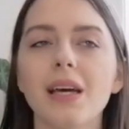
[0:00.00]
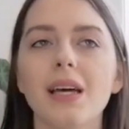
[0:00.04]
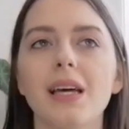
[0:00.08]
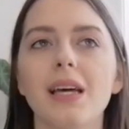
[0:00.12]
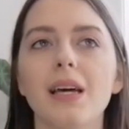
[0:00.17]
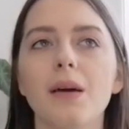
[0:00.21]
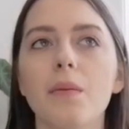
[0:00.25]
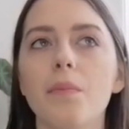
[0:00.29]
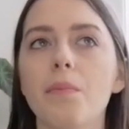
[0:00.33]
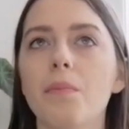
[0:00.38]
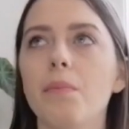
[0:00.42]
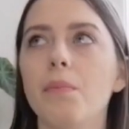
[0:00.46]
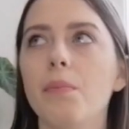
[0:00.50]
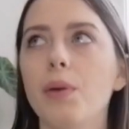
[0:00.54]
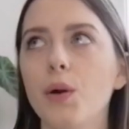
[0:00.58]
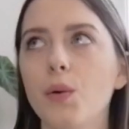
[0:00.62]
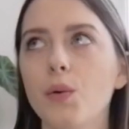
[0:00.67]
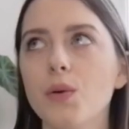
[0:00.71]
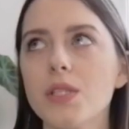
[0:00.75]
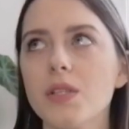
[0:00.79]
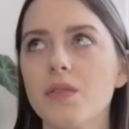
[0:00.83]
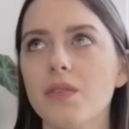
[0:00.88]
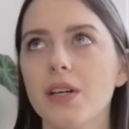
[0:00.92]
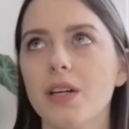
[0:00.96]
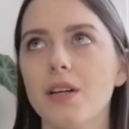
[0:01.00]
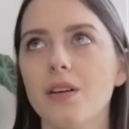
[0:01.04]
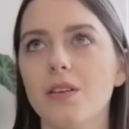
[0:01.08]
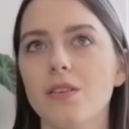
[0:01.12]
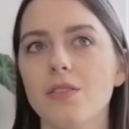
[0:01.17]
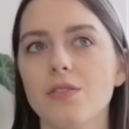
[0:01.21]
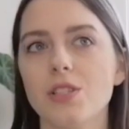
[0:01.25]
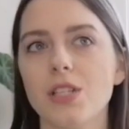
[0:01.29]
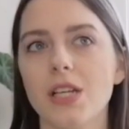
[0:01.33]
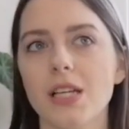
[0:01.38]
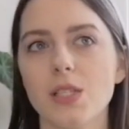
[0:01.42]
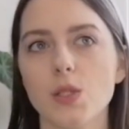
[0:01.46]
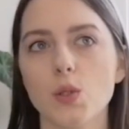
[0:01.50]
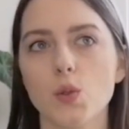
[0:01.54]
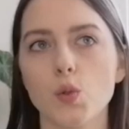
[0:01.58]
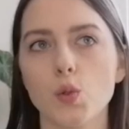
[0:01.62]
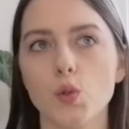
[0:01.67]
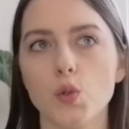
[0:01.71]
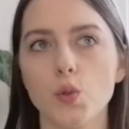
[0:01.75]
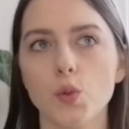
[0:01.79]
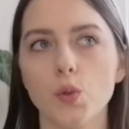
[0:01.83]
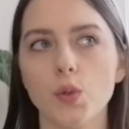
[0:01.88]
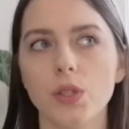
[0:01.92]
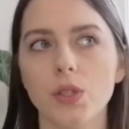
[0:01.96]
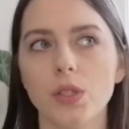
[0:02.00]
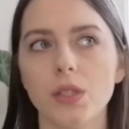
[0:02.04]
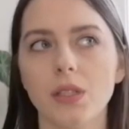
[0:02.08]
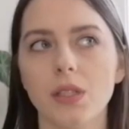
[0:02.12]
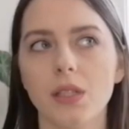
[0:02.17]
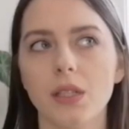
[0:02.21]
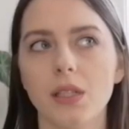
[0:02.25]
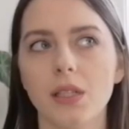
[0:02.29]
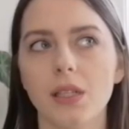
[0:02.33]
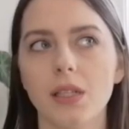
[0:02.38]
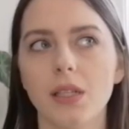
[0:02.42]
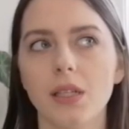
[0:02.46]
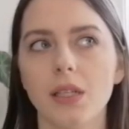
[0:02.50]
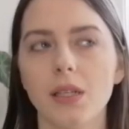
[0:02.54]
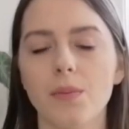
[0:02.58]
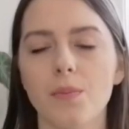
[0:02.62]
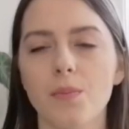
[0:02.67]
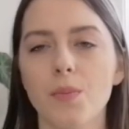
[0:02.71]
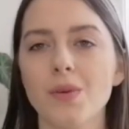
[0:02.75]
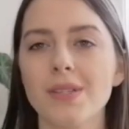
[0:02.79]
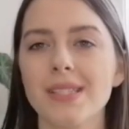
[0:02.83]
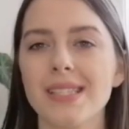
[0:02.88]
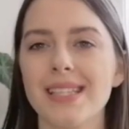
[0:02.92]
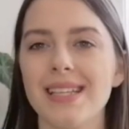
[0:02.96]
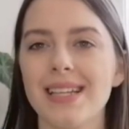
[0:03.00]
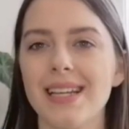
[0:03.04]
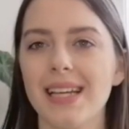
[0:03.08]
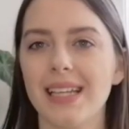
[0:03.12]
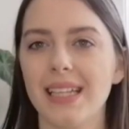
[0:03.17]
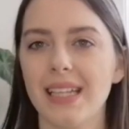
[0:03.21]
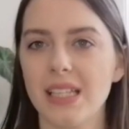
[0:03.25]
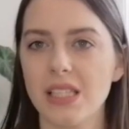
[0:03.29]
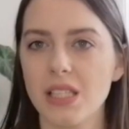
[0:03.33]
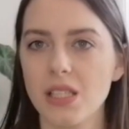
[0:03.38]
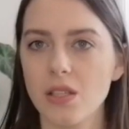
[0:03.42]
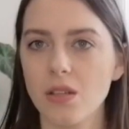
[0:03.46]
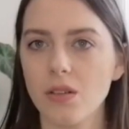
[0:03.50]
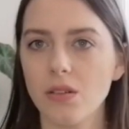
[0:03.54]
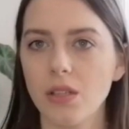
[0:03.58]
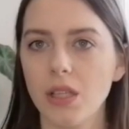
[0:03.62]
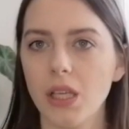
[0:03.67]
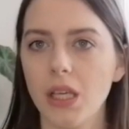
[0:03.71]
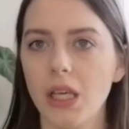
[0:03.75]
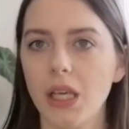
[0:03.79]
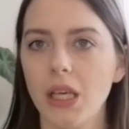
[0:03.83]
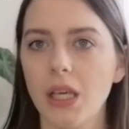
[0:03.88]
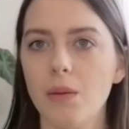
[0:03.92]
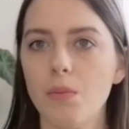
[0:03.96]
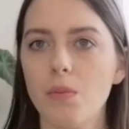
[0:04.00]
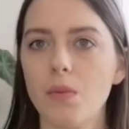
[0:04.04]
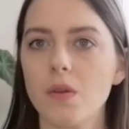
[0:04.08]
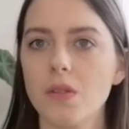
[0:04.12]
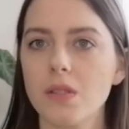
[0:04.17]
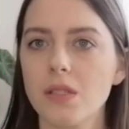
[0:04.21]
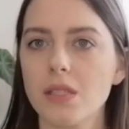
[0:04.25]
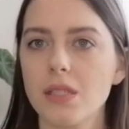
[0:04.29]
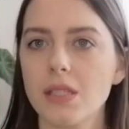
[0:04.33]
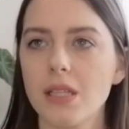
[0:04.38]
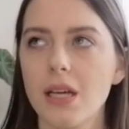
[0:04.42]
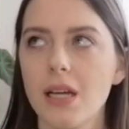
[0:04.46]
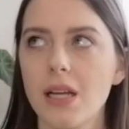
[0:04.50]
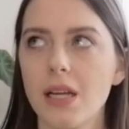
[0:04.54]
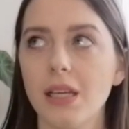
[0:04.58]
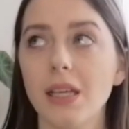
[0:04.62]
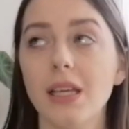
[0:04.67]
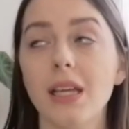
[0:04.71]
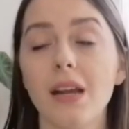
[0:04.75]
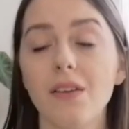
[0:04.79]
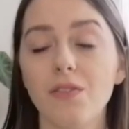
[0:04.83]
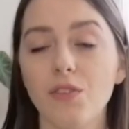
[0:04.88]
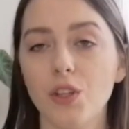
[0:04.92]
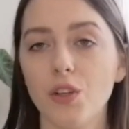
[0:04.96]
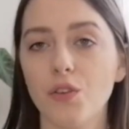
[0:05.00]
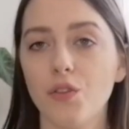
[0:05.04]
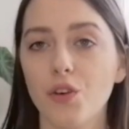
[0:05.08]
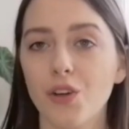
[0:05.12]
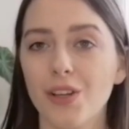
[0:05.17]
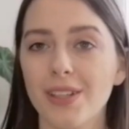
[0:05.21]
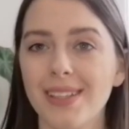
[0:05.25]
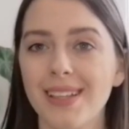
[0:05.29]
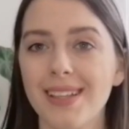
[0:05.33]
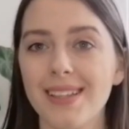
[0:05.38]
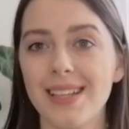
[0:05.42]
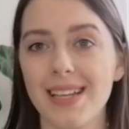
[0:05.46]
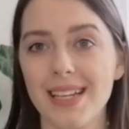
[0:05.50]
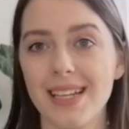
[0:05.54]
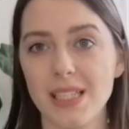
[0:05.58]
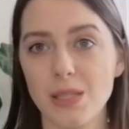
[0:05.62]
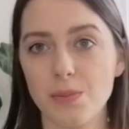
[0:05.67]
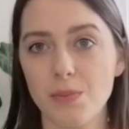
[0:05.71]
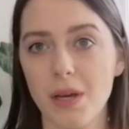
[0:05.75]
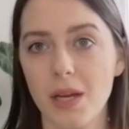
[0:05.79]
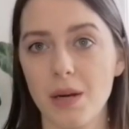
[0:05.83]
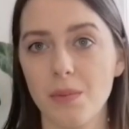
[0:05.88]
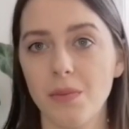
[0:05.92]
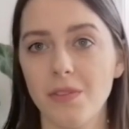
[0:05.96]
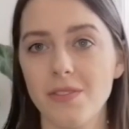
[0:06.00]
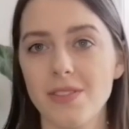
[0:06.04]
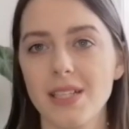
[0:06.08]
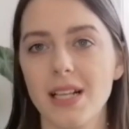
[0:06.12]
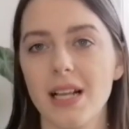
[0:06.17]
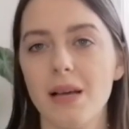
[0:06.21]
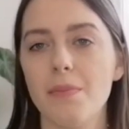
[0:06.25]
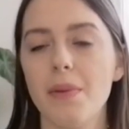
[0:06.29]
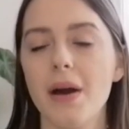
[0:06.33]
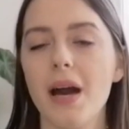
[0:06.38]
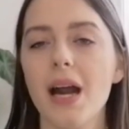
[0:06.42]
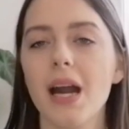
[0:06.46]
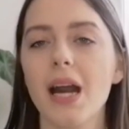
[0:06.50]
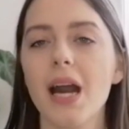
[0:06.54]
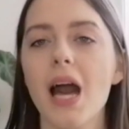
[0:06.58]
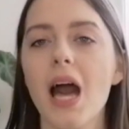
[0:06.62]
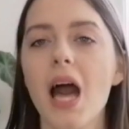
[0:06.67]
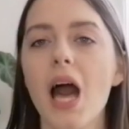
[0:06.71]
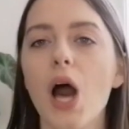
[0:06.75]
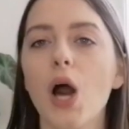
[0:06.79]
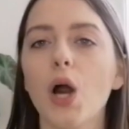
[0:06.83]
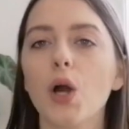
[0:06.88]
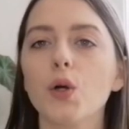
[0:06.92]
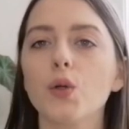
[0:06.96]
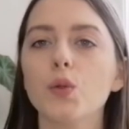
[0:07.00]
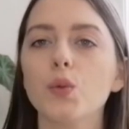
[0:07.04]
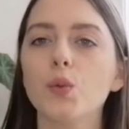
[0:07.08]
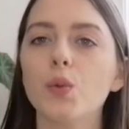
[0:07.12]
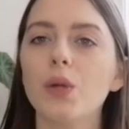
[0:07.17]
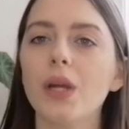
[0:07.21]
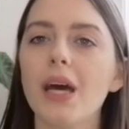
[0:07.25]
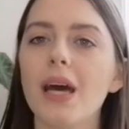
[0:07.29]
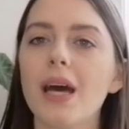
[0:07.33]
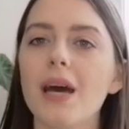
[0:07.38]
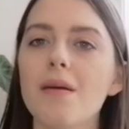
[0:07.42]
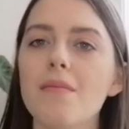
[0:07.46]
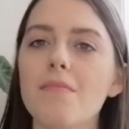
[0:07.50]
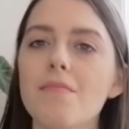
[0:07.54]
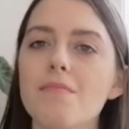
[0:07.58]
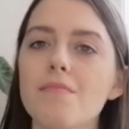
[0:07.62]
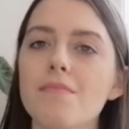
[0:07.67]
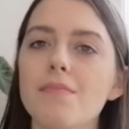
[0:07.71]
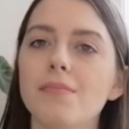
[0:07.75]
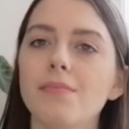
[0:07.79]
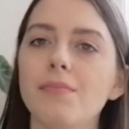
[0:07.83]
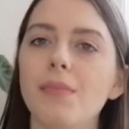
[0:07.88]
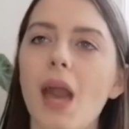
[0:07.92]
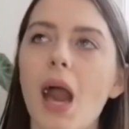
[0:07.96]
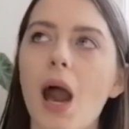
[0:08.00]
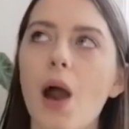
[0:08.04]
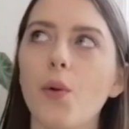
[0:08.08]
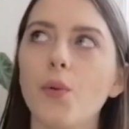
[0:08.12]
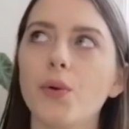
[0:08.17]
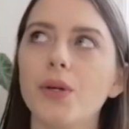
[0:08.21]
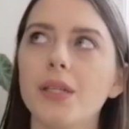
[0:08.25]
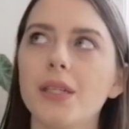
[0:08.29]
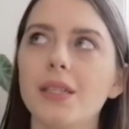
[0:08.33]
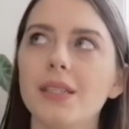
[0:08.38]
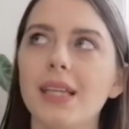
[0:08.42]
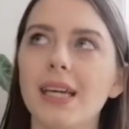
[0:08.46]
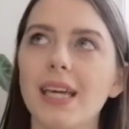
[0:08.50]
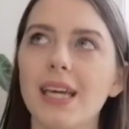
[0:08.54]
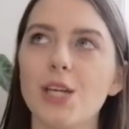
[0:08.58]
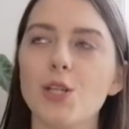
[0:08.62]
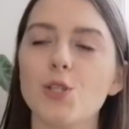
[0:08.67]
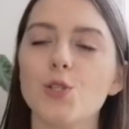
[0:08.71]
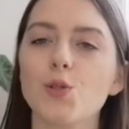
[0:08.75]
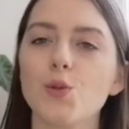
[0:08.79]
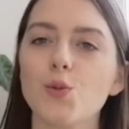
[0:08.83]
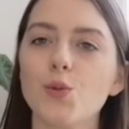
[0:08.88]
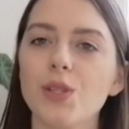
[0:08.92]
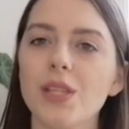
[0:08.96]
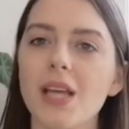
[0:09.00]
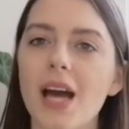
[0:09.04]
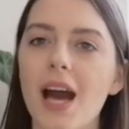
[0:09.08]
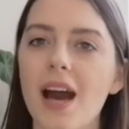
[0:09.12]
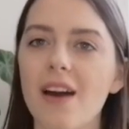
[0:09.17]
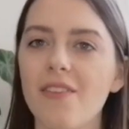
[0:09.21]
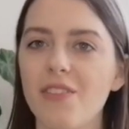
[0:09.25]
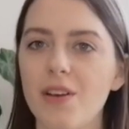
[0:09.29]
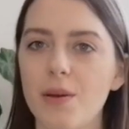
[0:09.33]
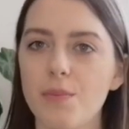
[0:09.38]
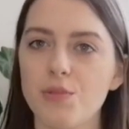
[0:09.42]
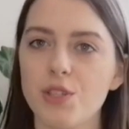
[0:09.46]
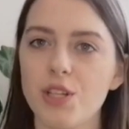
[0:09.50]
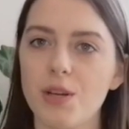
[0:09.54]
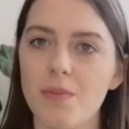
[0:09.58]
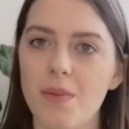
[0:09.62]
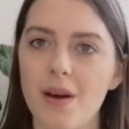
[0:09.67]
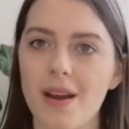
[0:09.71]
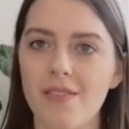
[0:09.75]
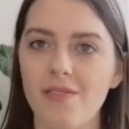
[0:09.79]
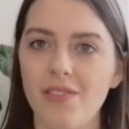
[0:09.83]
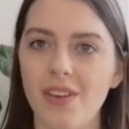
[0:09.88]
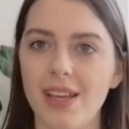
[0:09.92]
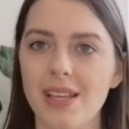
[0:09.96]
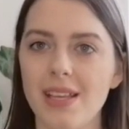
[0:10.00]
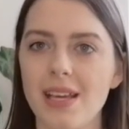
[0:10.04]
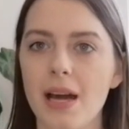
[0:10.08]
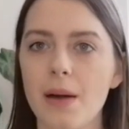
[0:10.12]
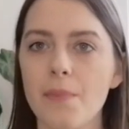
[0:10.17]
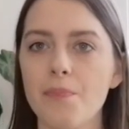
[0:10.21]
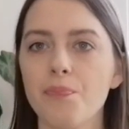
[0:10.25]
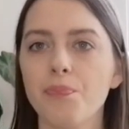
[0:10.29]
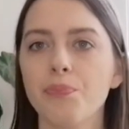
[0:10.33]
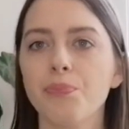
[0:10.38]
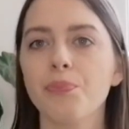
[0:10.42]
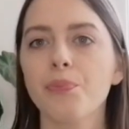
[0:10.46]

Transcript: E, był swego czasu rzut e, Monstera Lansoni i Monster i rafidofory tetraspermy w sklepach, które miały takie żółtawe przebarwienia.